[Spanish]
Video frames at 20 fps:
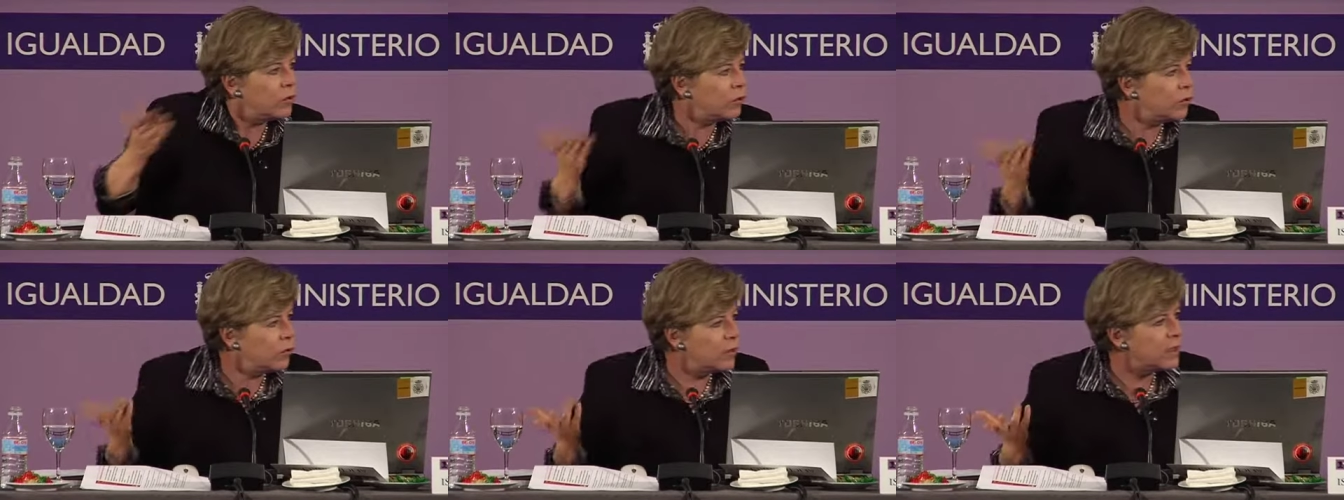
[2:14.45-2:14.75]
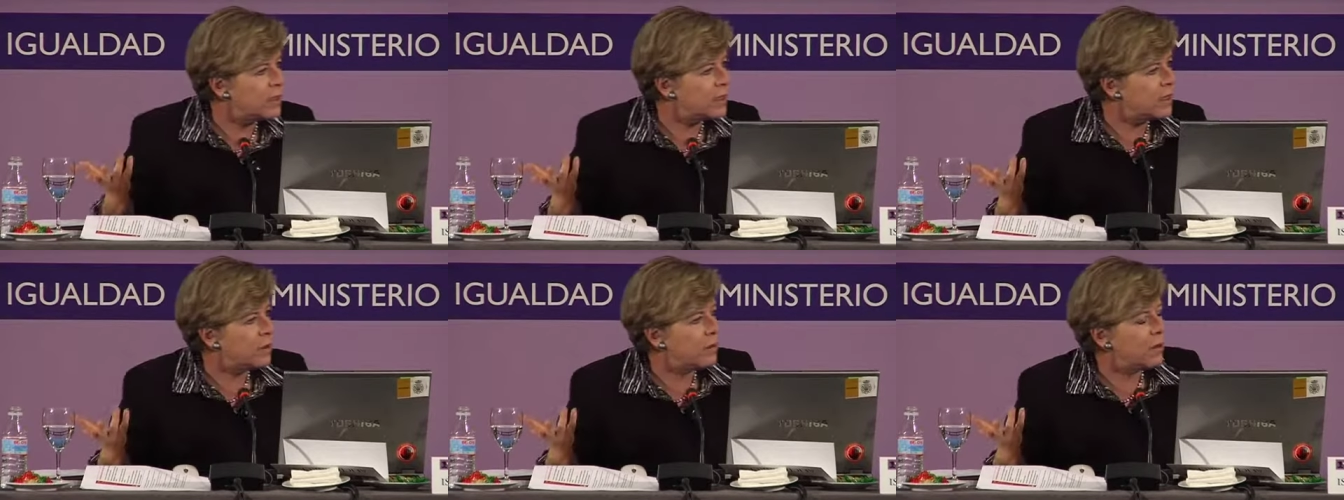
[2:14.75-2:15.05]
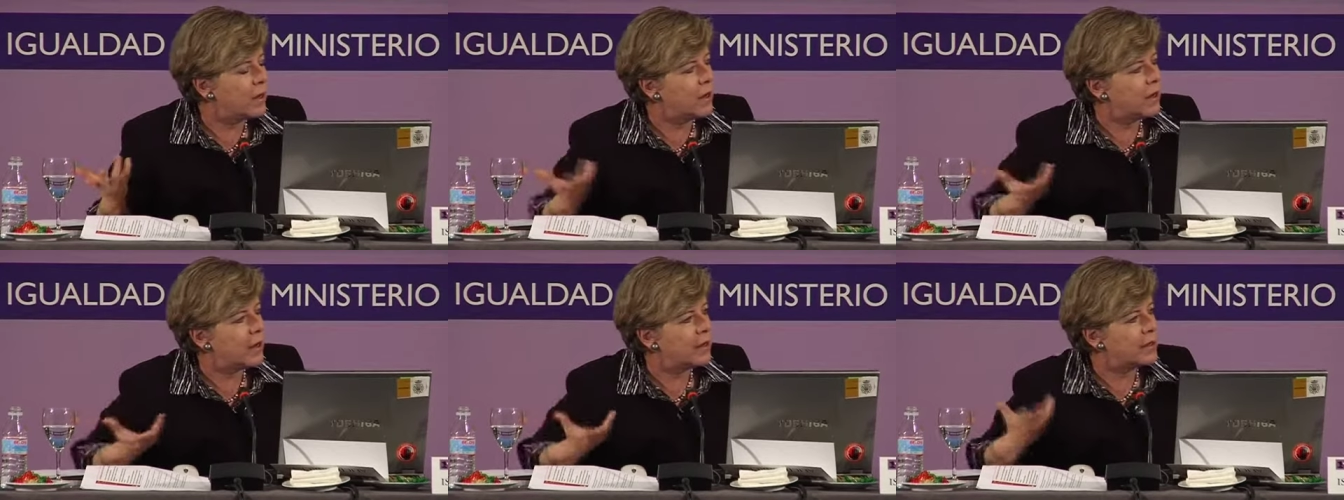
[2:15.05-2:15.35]
No está
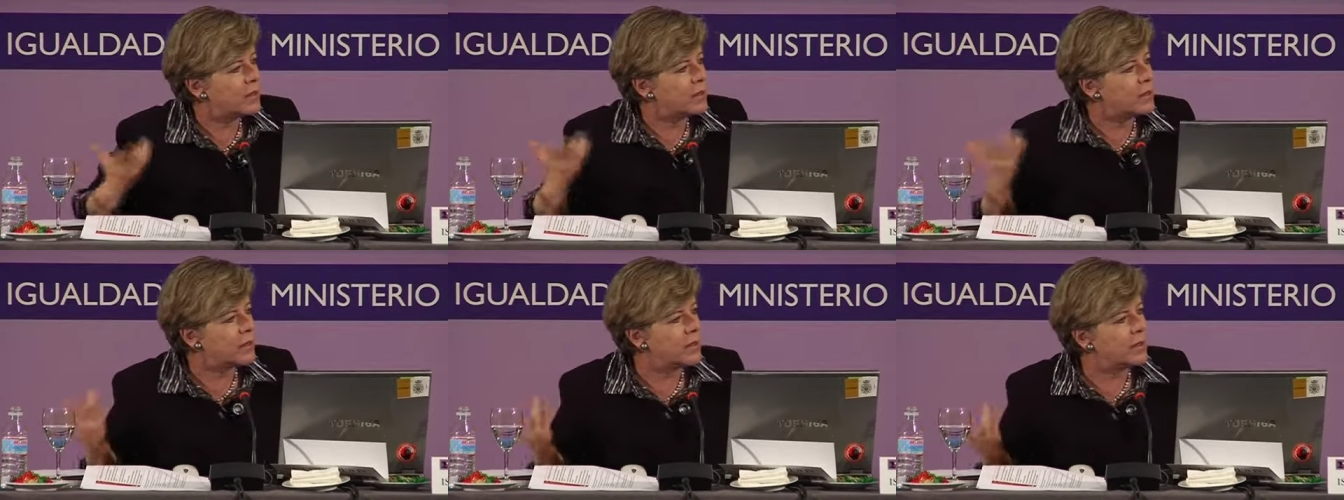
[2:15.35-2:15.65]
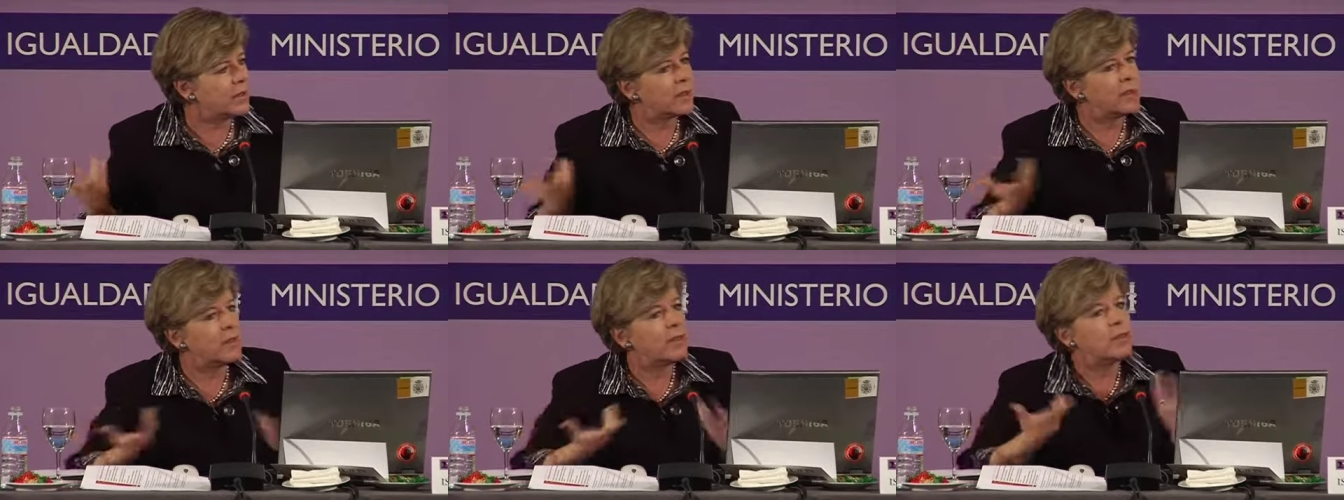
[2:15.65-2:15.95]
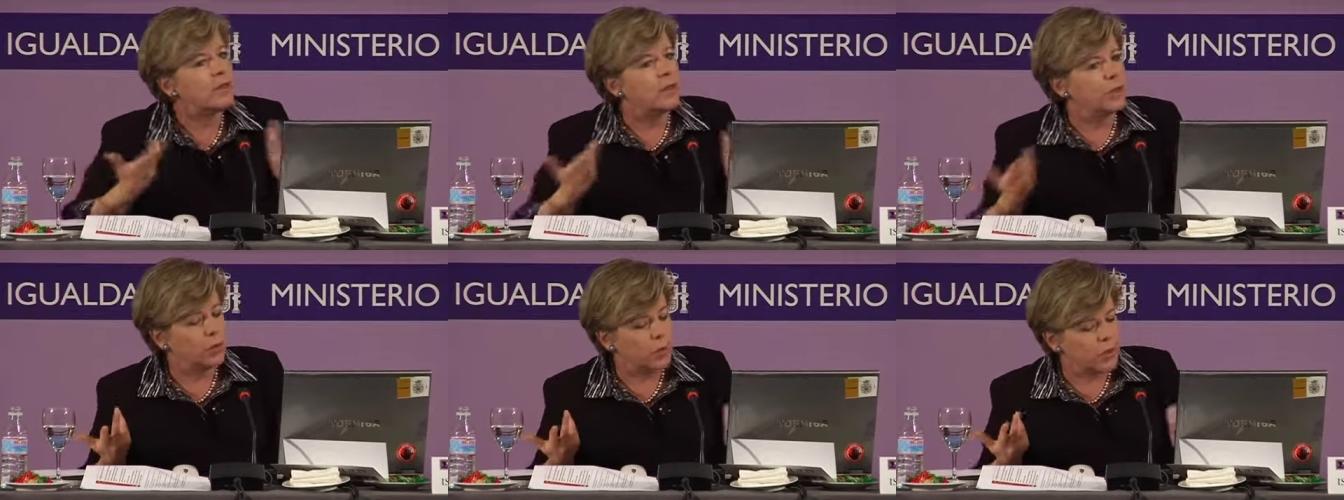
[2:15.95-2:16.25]
bancarizada
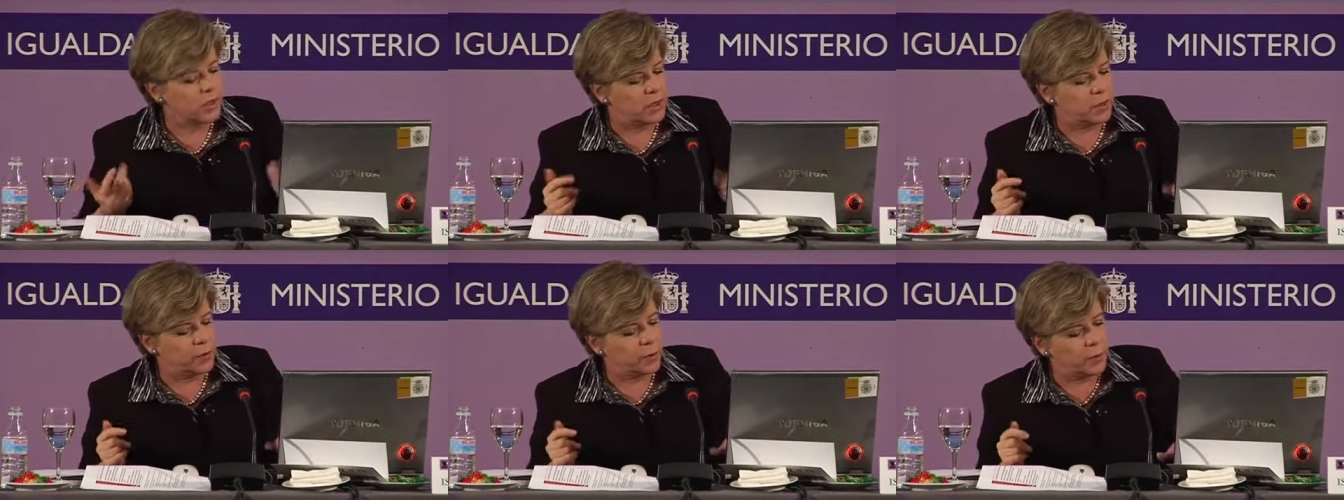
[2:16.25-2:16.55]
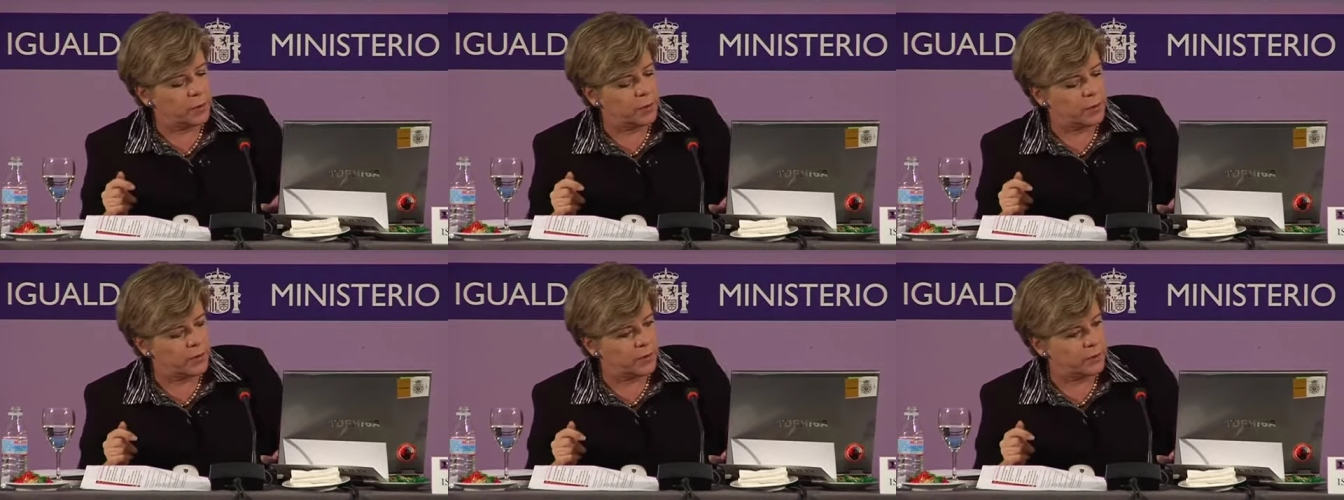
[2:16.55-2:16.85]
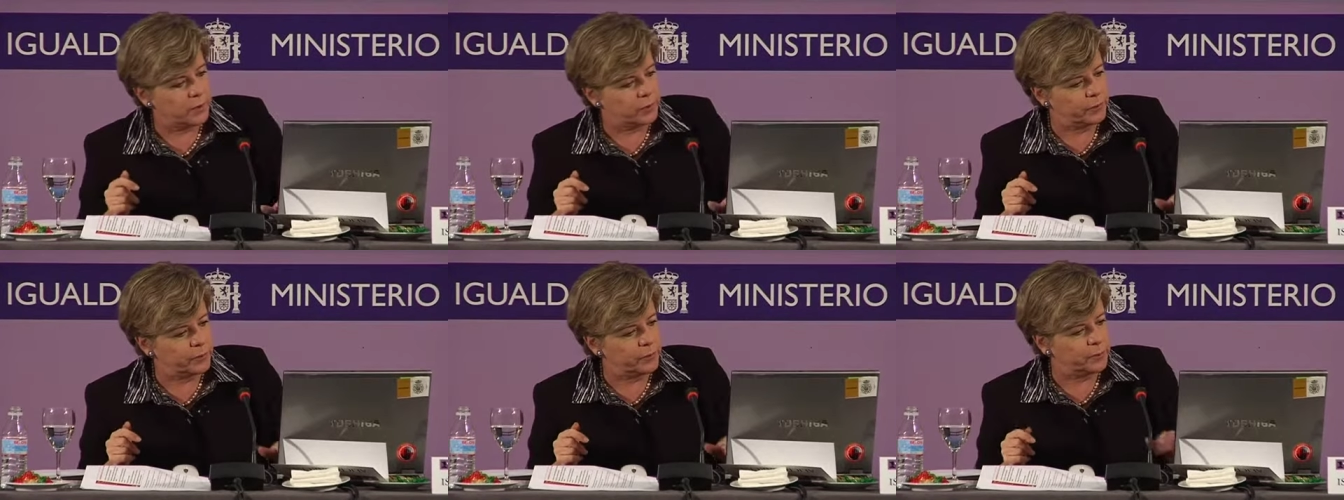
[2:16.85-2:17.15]
nuestra
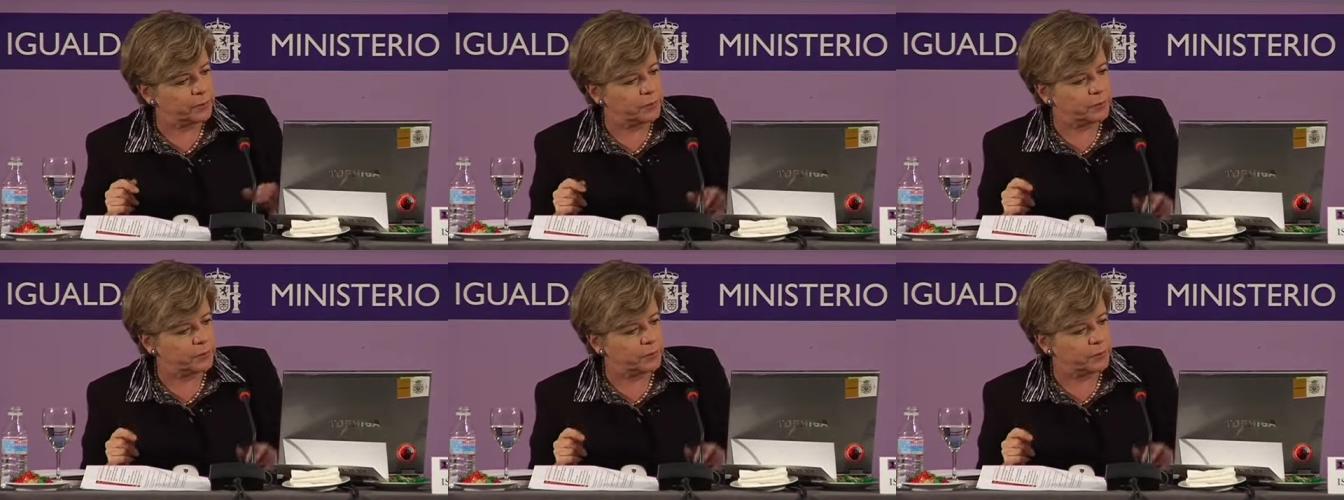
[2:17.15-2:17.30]
población.